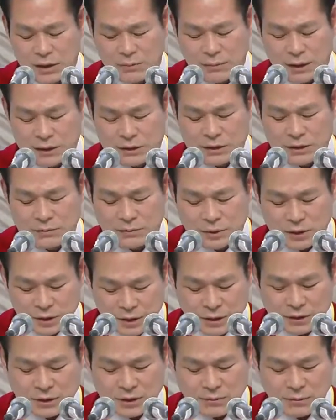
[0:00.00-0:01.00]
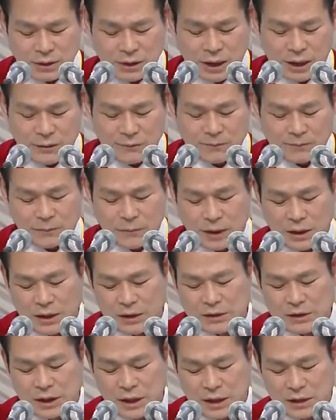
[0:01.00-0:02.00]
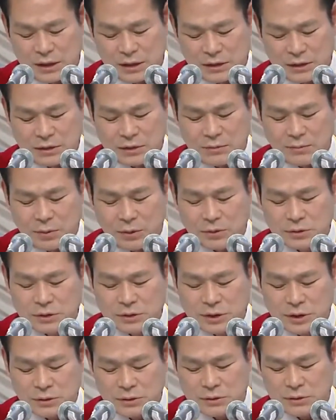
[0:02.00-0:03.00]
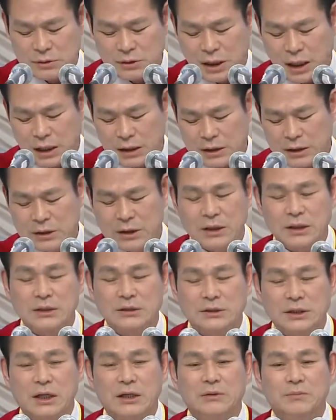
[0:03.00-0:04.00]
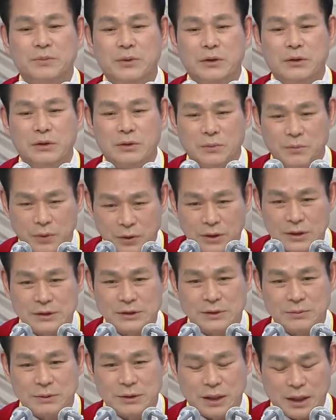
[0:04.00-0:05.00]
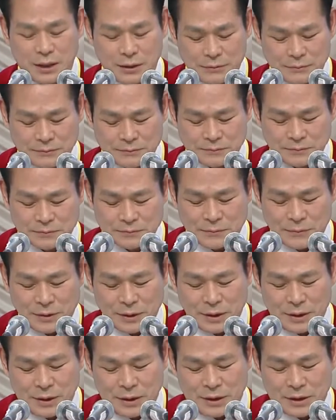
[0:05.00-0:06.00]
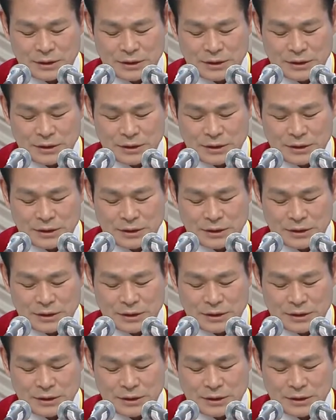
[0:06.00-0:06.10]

邪悪な良心について伝えました今日は本性の中の悪について調べてみましょう